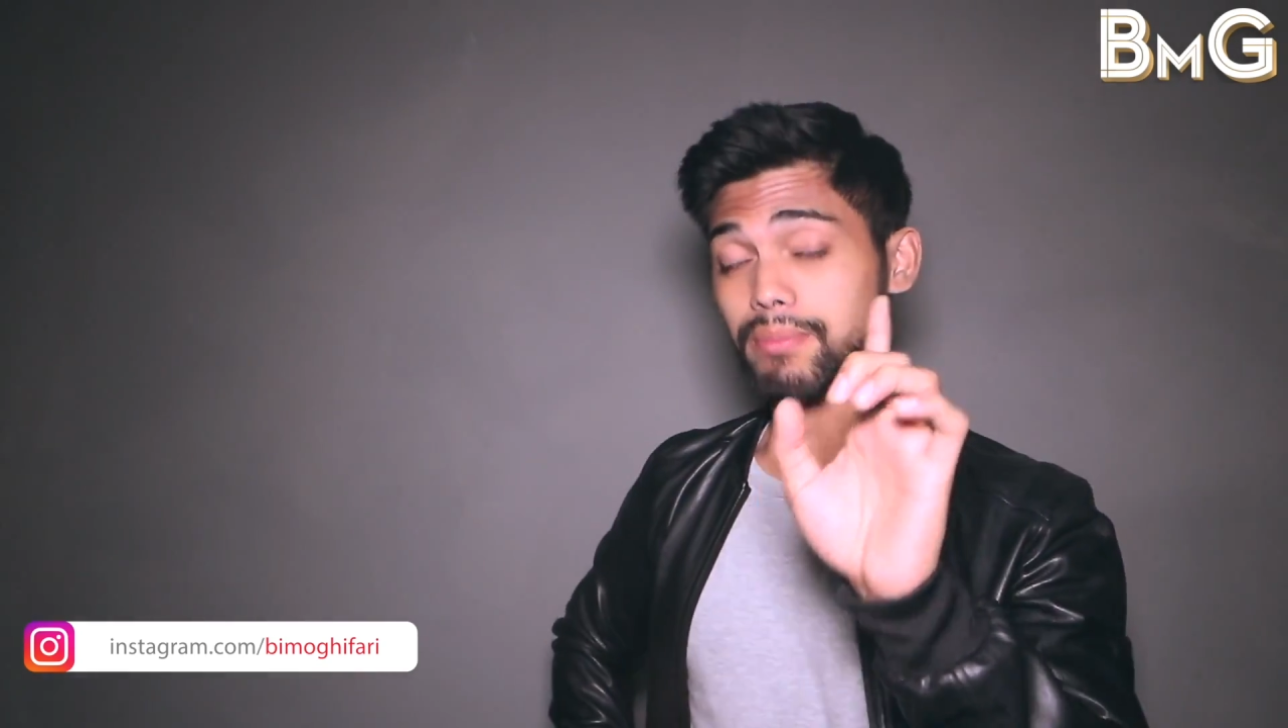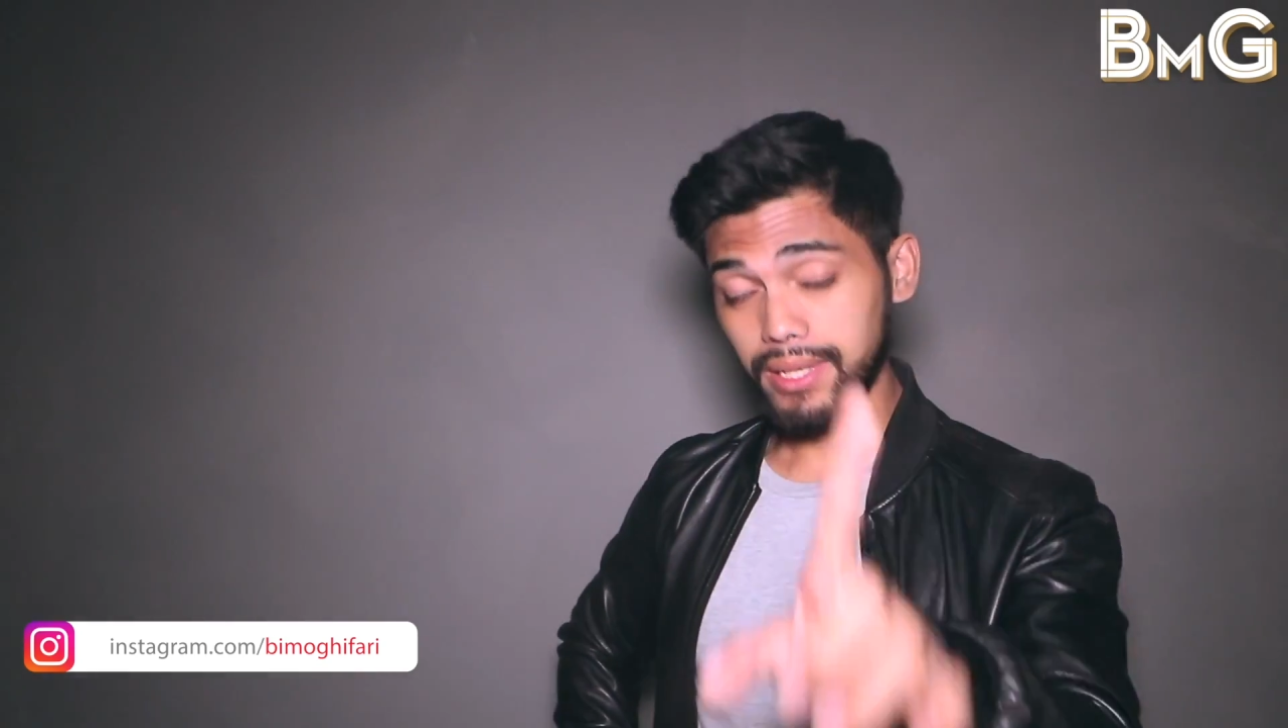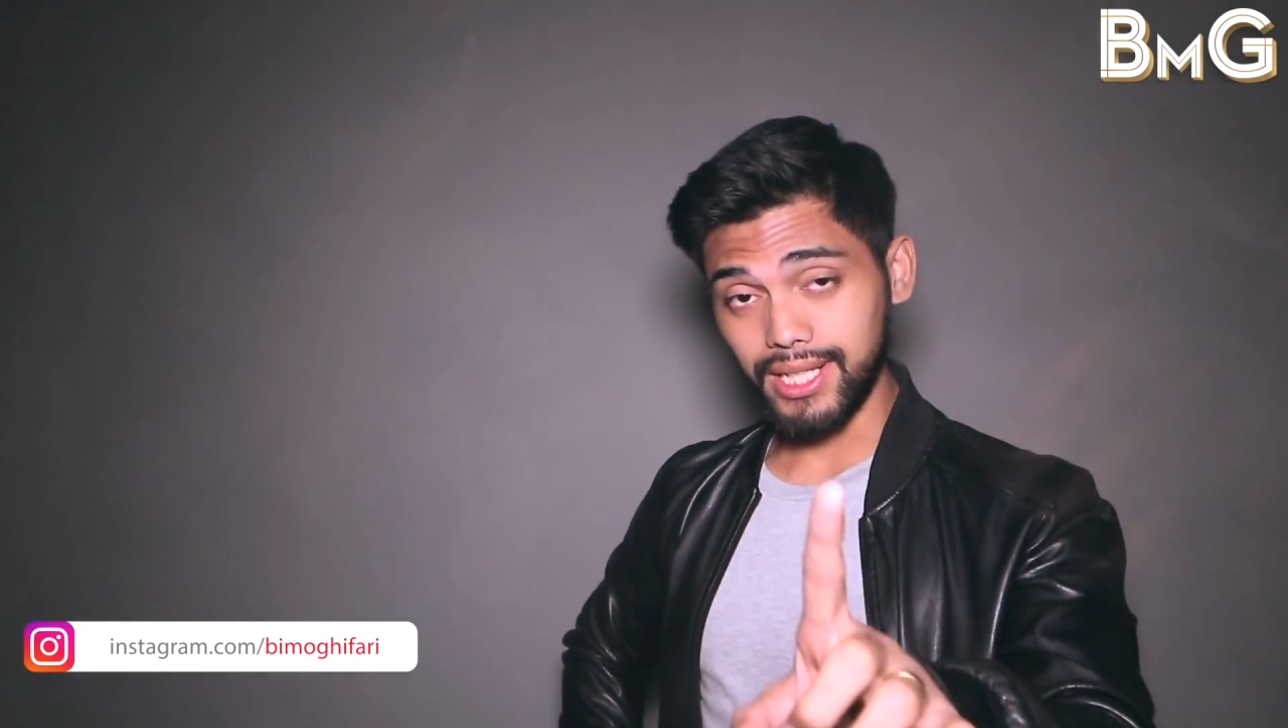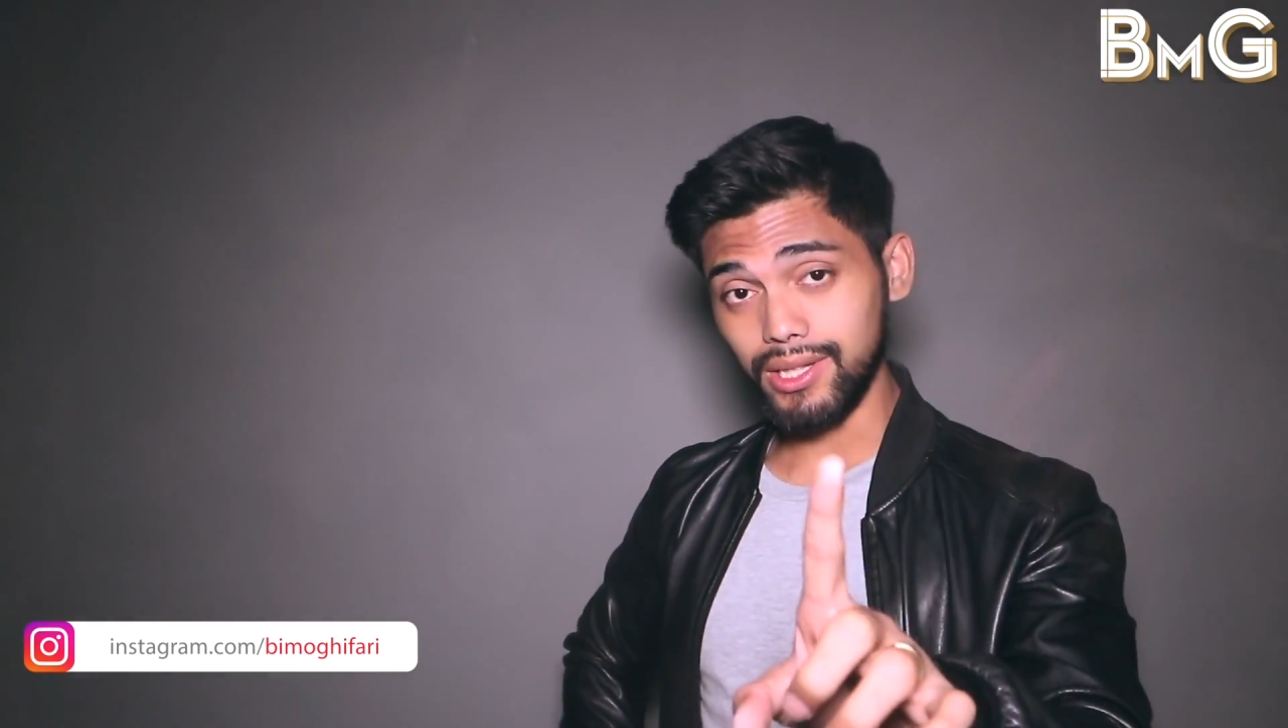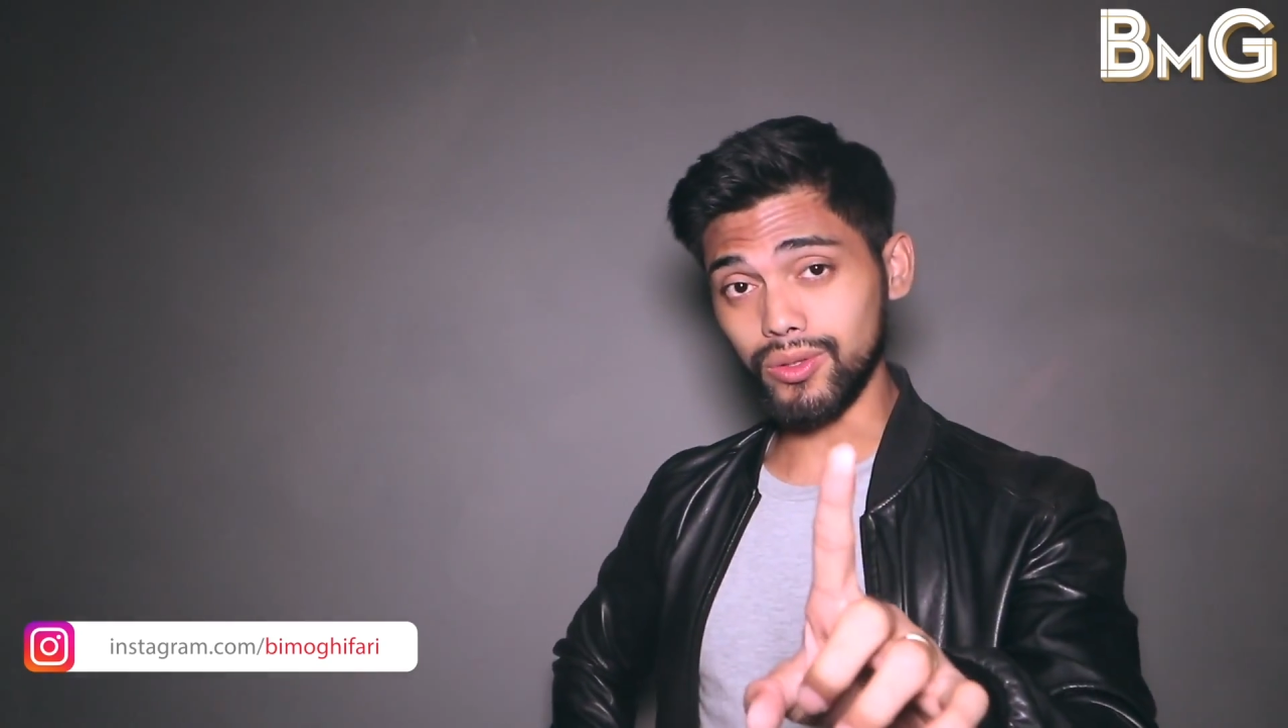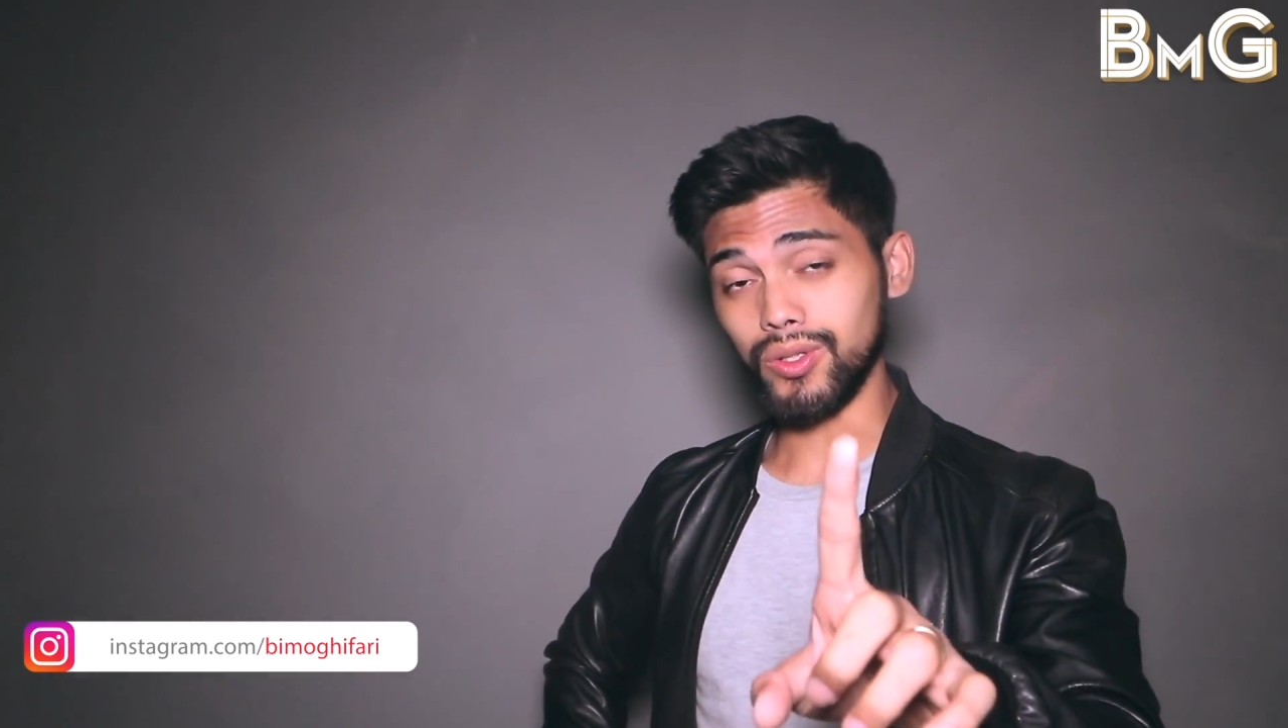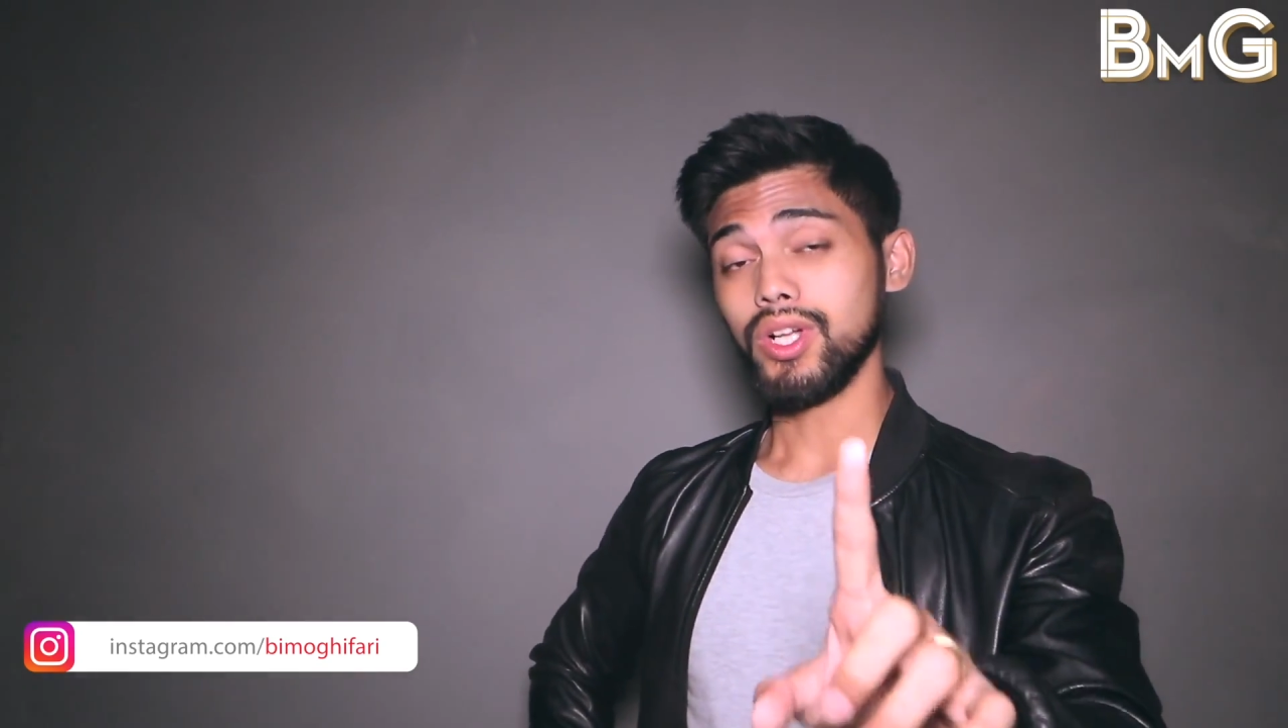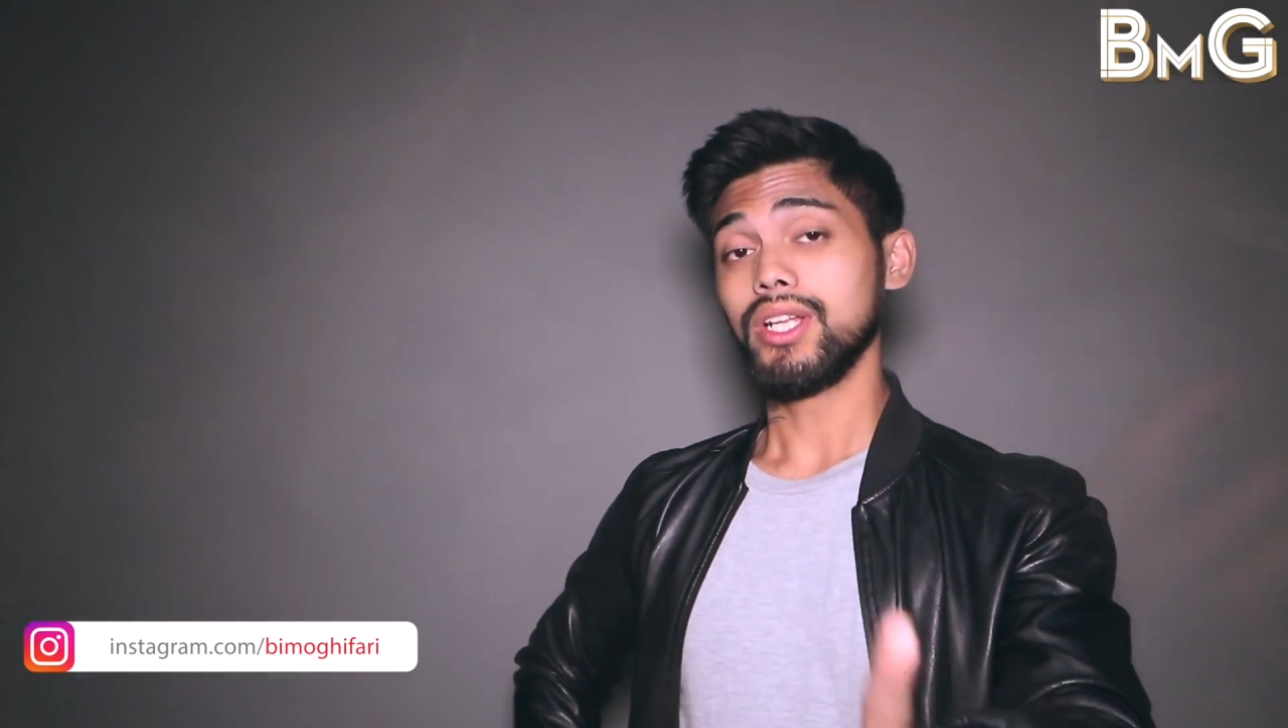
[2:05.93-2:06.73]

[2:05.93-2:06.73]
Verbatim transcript: seperti itu